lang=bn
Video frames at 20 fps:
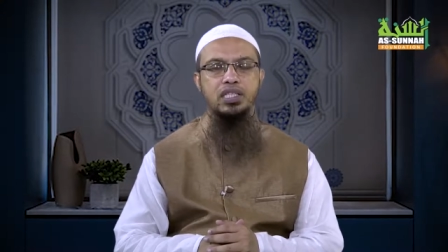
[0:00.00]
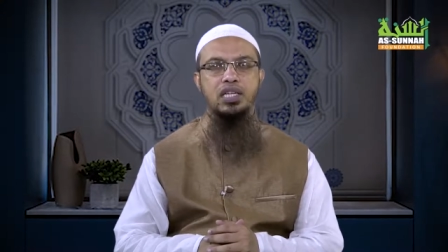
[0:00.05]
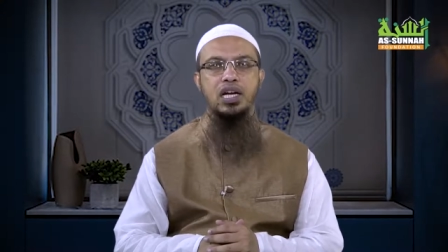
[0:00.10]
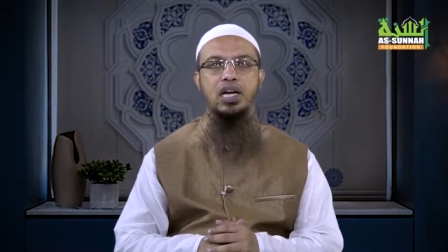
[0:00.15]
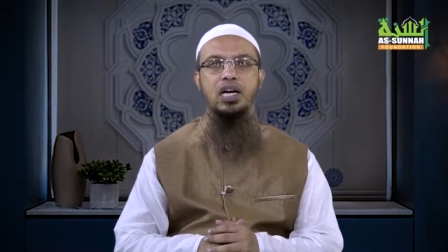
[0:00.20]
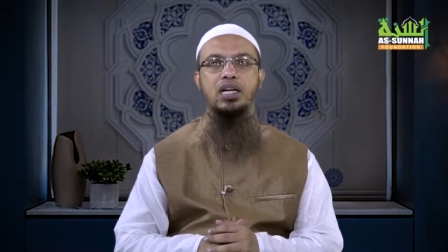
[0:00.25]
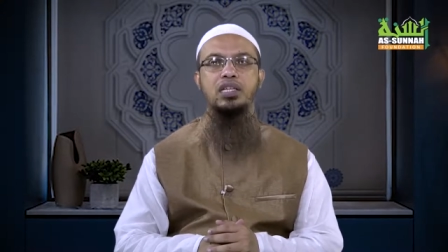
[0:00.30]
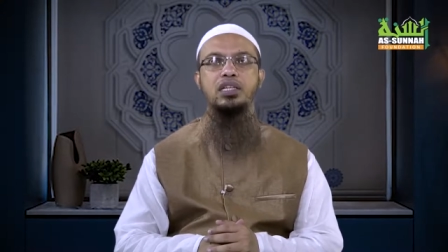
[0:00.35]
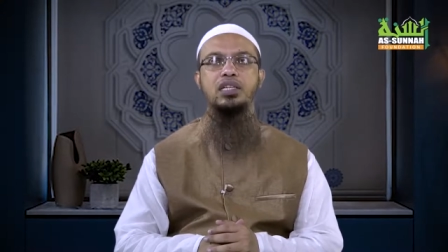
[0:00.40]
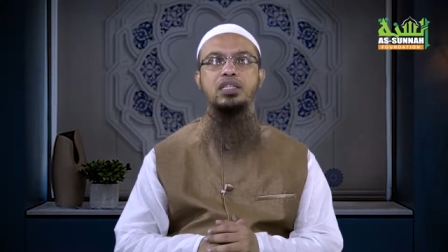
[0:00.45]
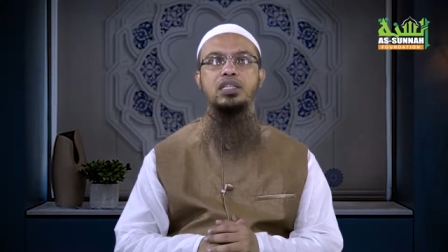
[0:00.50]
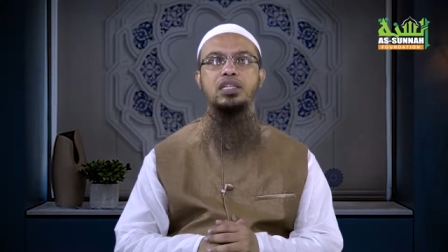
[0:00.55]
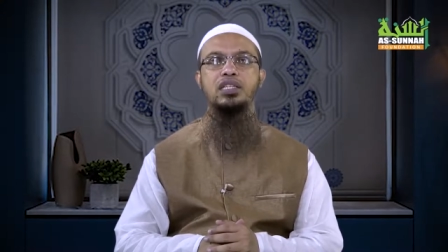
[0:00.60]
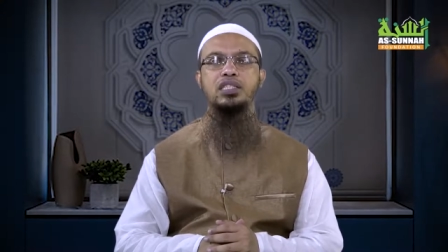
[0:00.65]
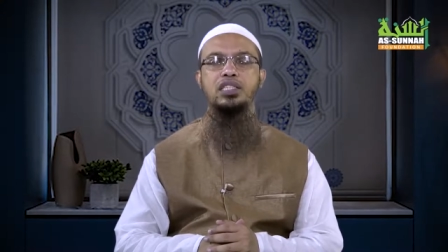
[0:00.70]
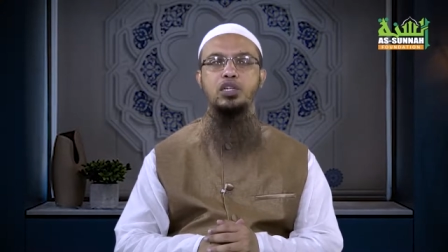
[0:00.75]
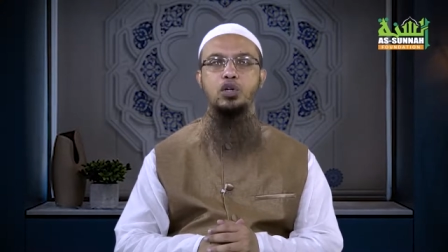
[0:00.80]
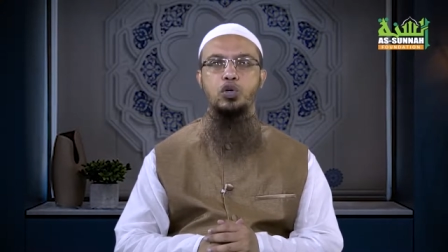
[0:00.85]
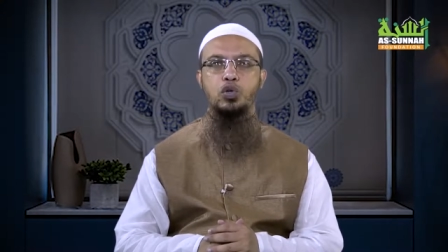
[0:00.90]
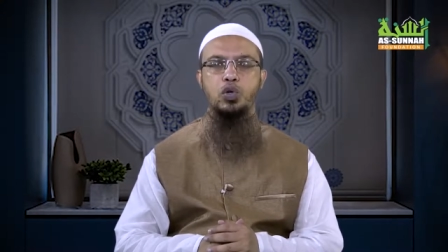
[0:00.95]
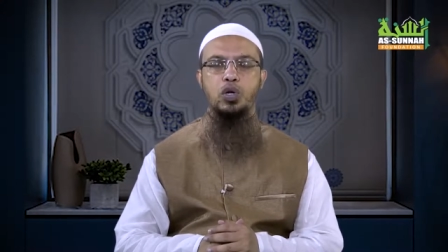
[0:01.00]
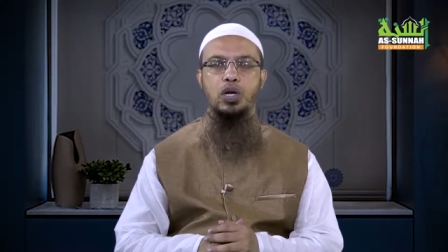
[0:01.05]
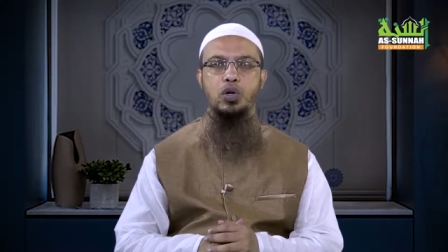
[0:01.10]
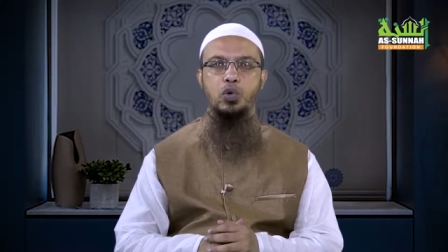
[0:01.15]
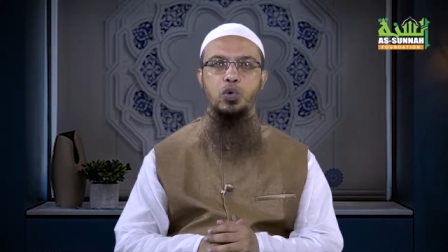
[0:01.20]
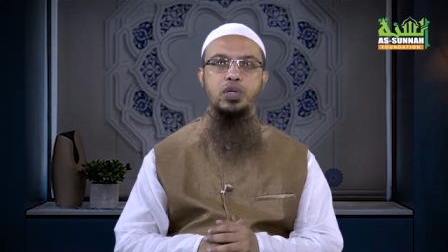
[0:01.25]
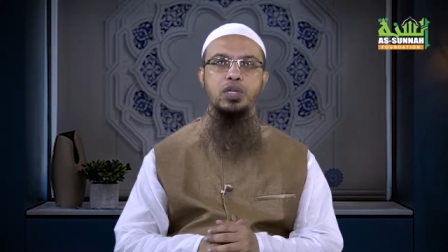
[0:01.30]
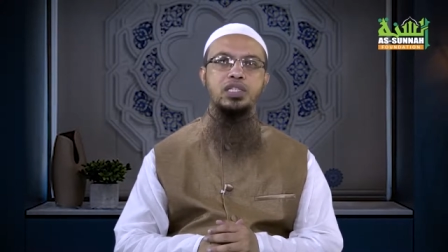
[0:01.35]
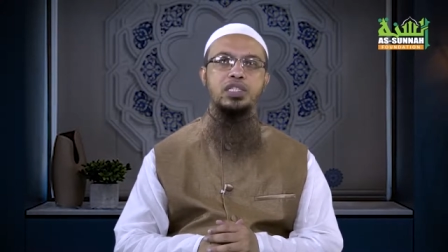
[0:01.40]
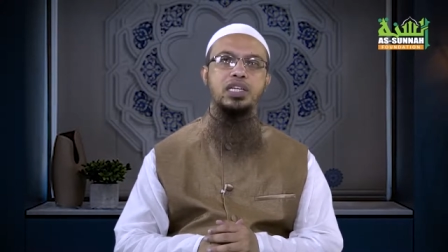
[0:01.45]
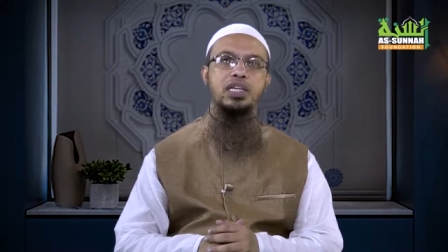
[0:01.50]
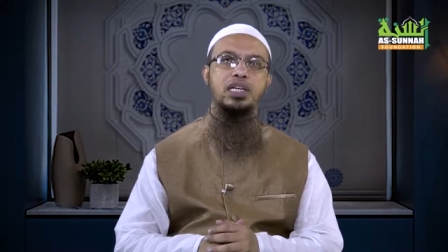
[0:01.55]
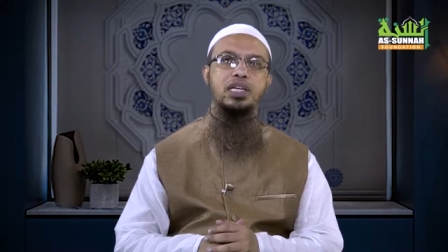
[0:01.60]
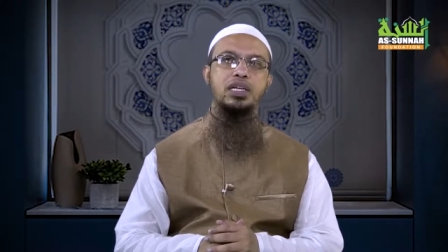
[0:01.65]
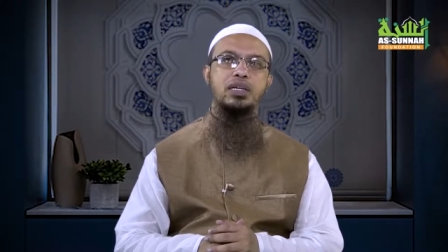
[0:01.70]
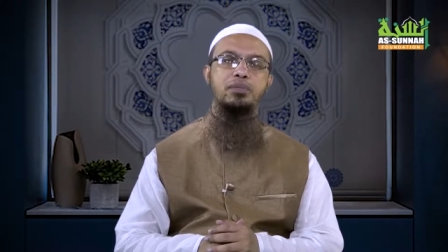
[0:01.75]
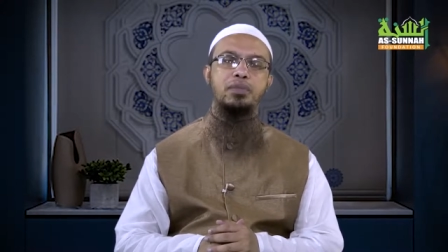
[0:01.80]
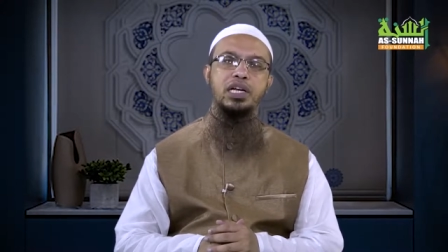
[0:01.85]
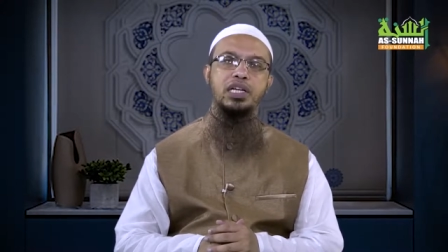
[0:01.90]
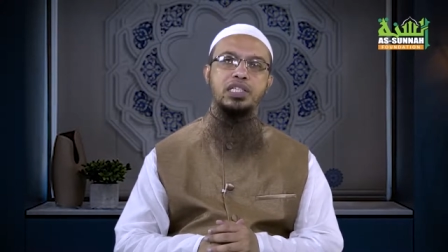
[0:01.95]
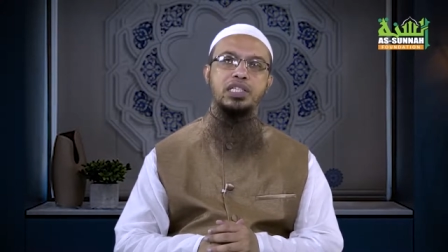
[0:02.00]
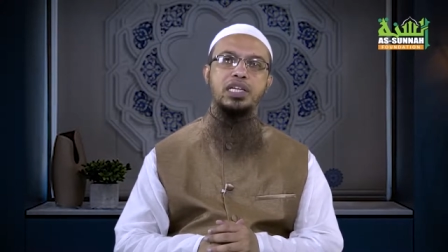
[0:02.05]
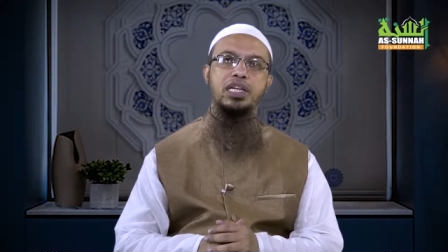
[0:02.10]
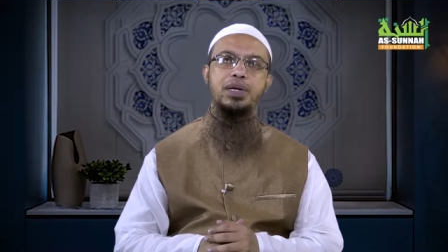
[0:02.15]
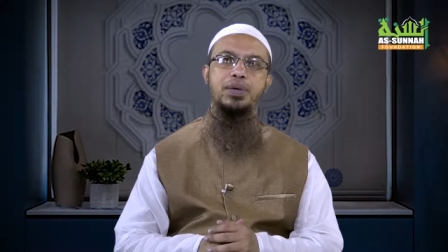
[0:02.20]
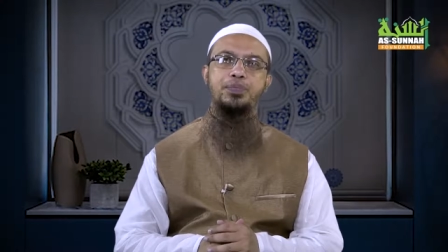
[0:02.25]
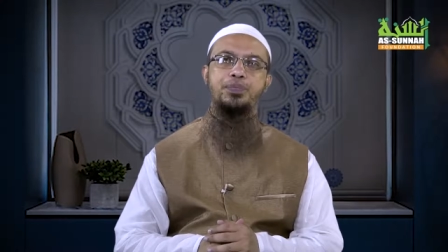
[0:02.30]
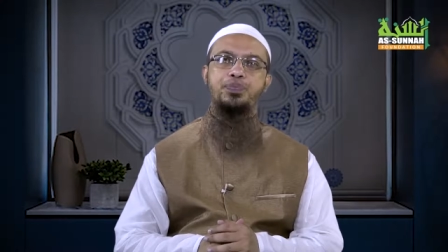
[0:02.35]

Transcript: শাহাদাতের যে ঘটনা ঘটেছে এই মাসে